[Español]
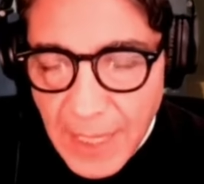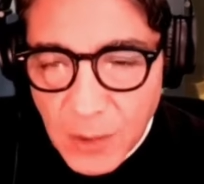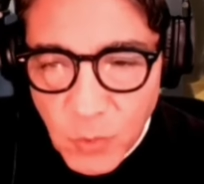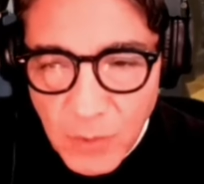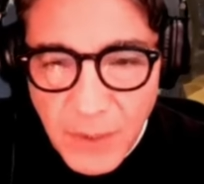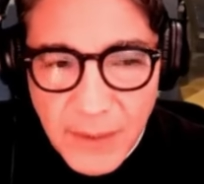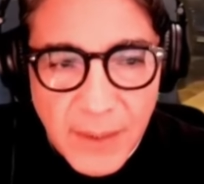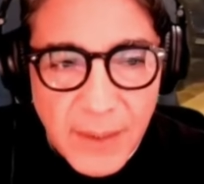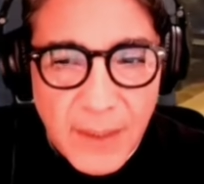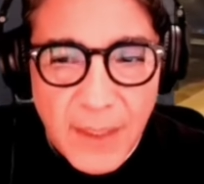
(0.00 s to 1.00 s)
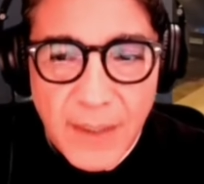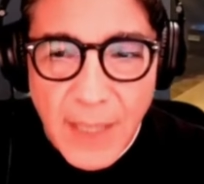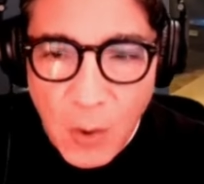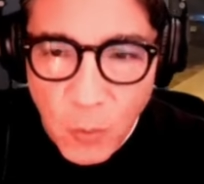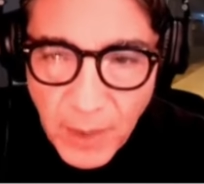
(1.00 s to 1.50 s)
actualmente
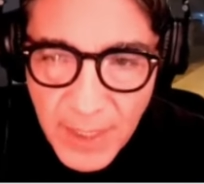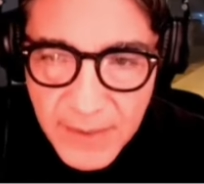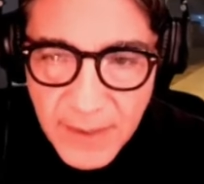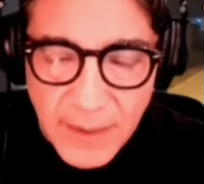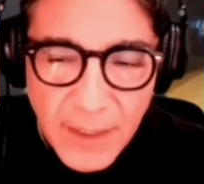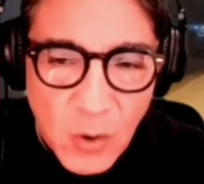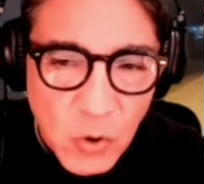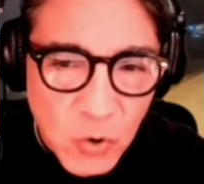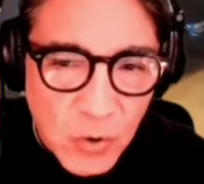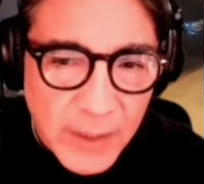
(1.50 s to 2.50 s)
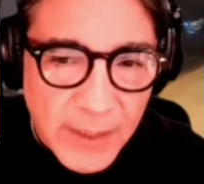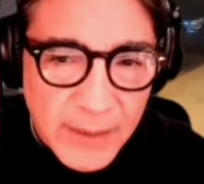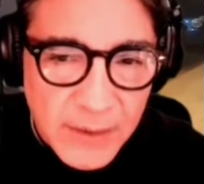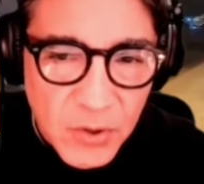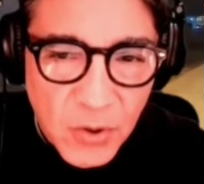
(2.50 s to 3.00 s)
en audiencia de control de
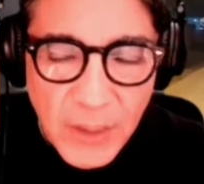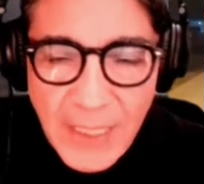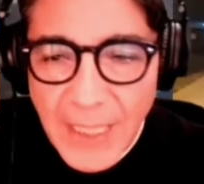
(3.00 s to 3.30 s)
detención